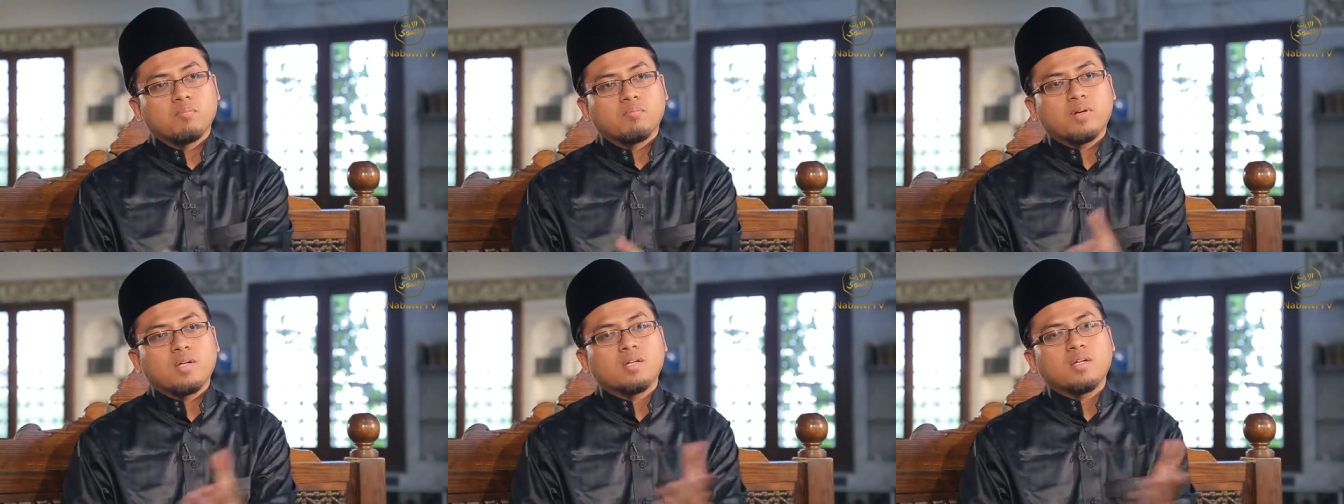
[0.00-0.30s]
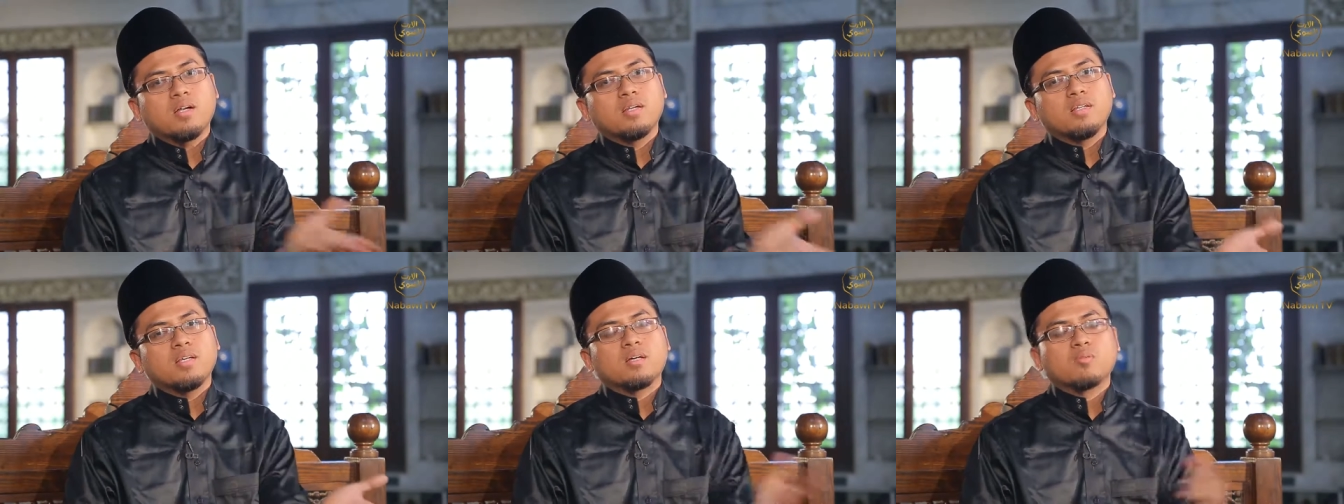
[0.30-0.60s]

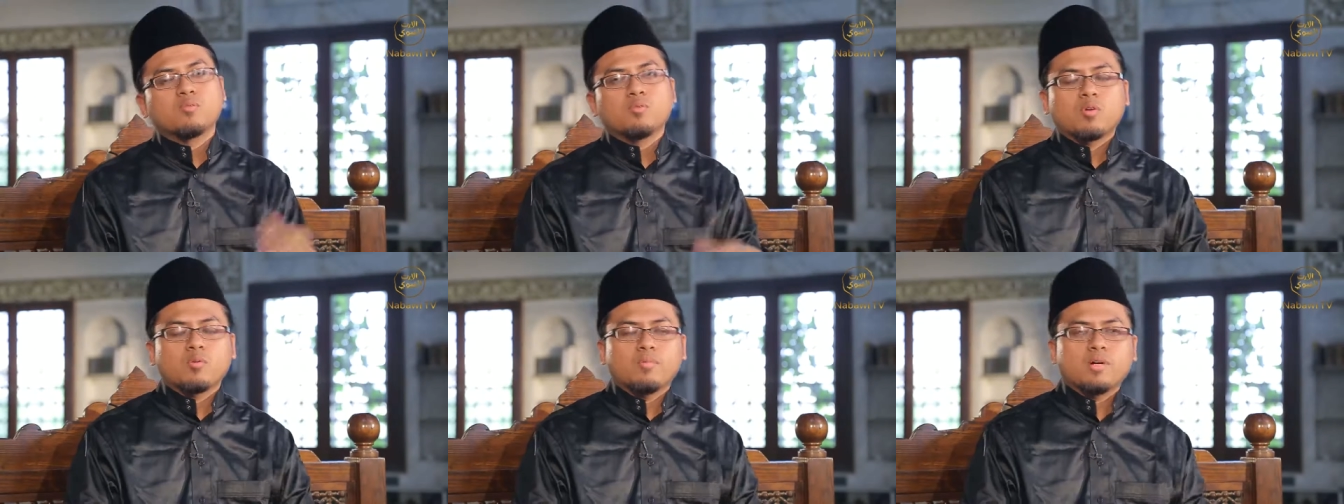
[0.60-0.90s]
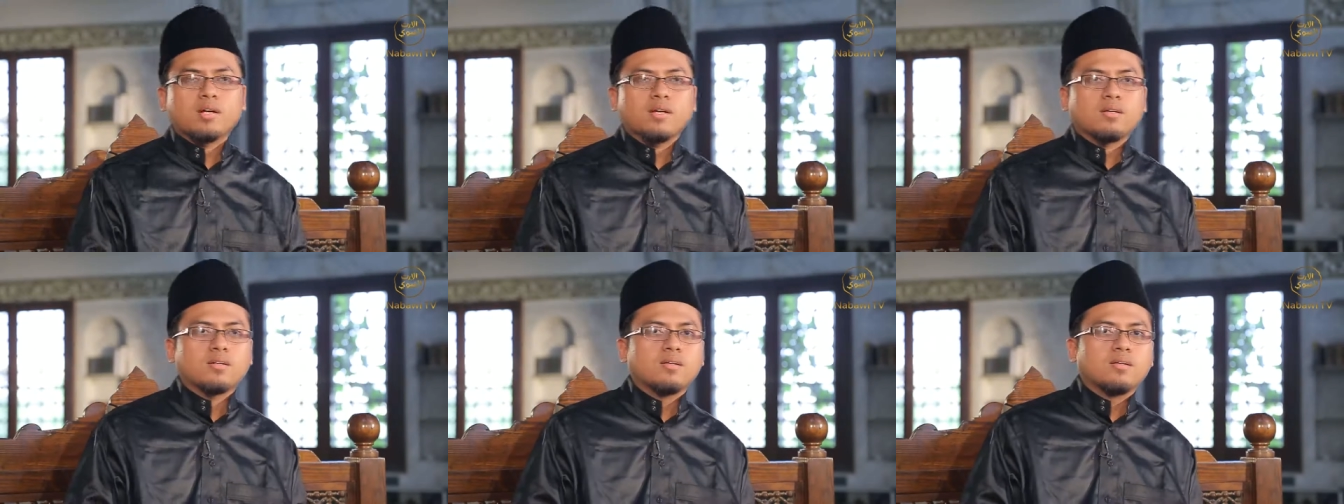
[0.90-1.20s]
padahal dia
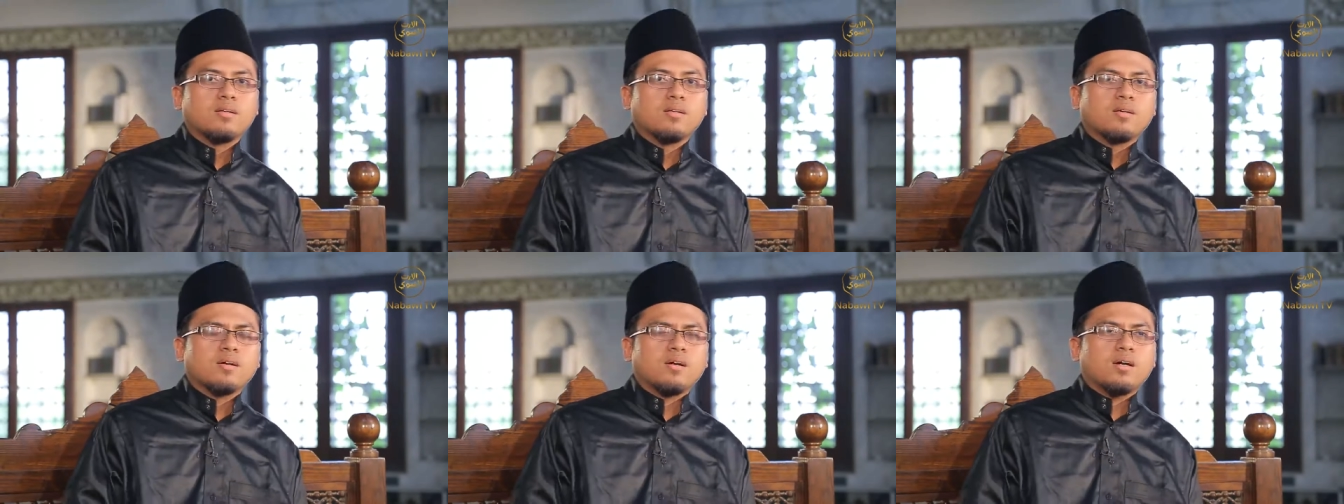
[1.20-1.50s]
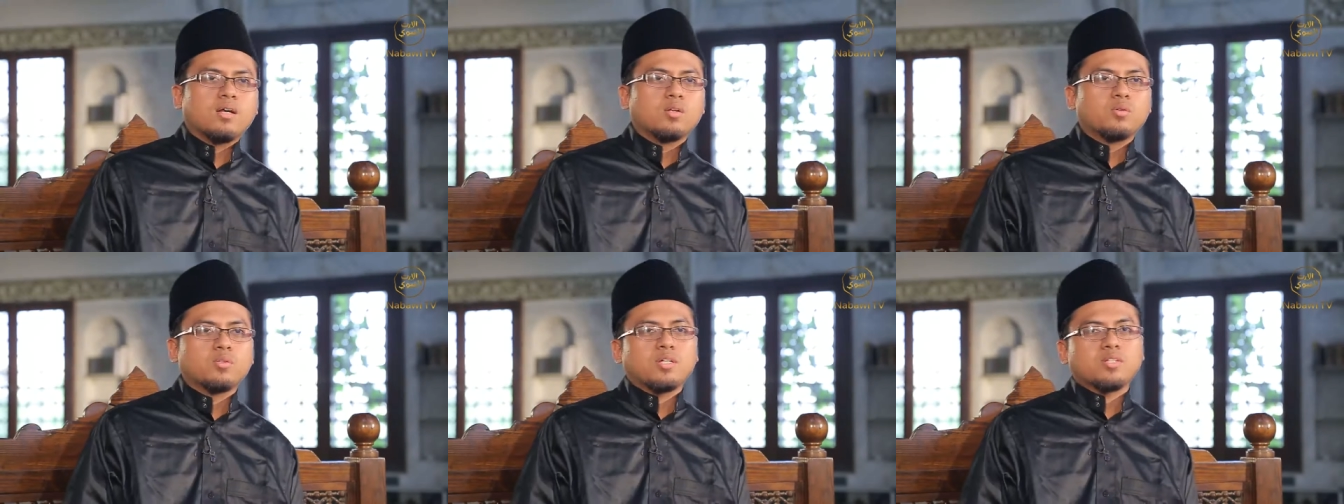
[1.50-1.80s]
merupakan
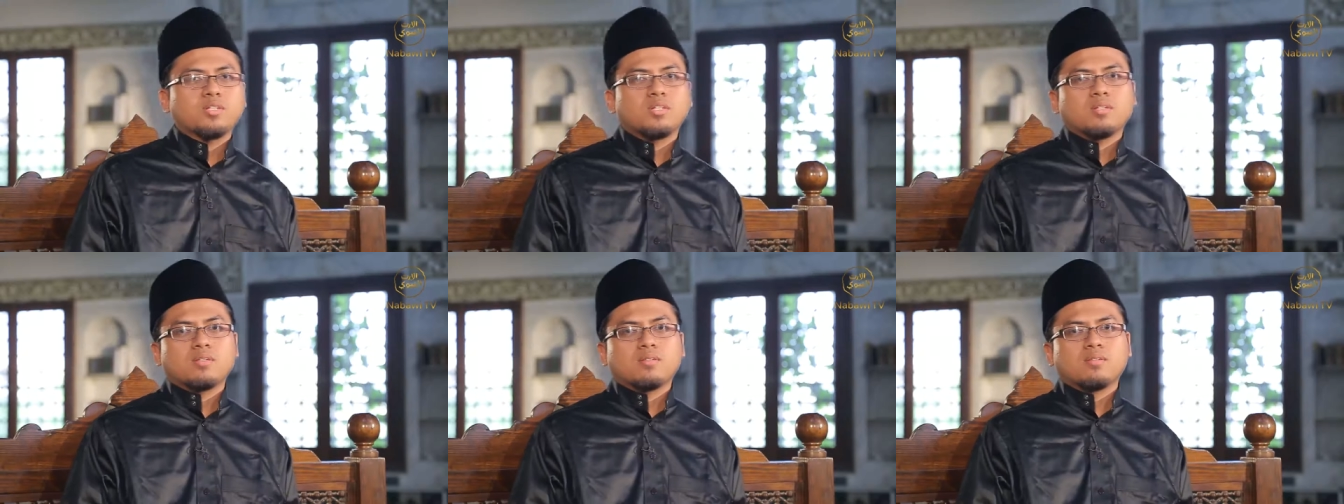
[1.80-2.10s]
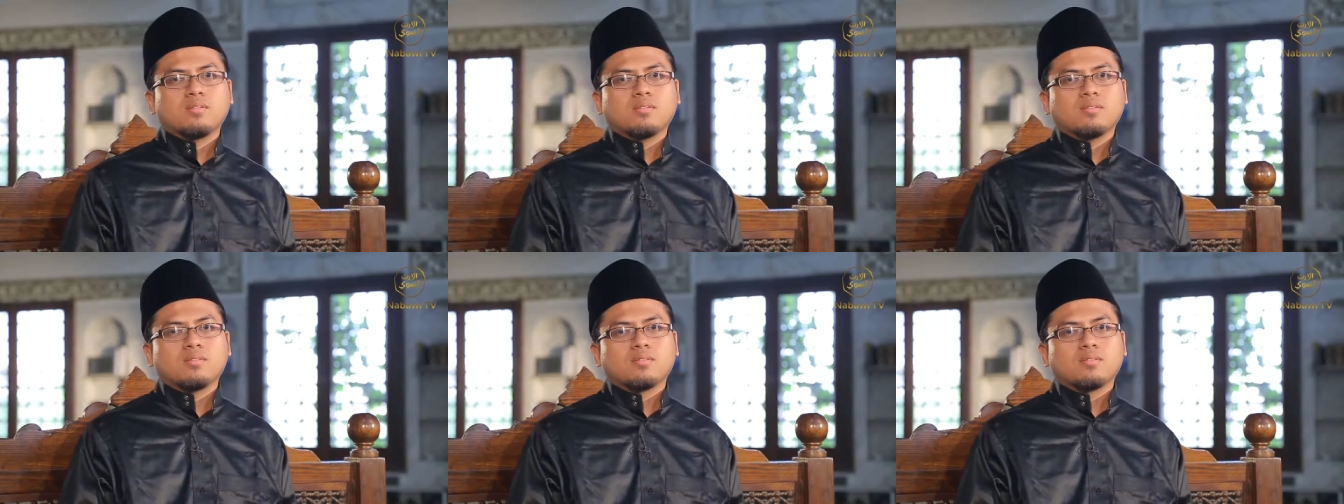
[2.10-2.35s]
ahlul tajrid.